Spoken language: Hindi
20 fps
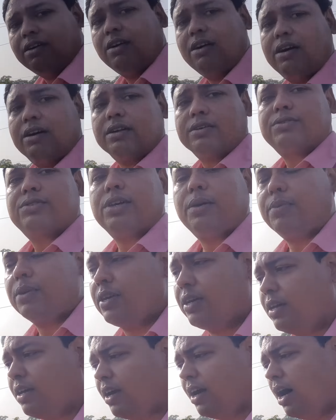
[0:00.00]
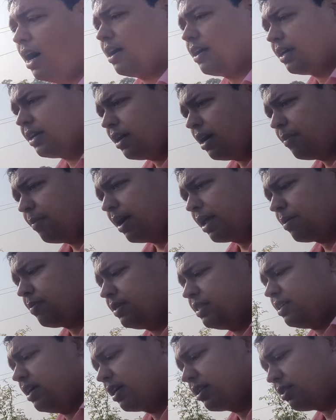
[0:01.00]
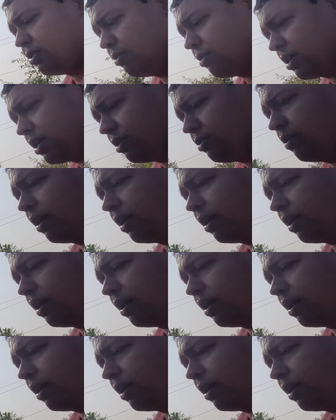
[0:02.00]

और सभी ये हमारे विद्यार्थियों के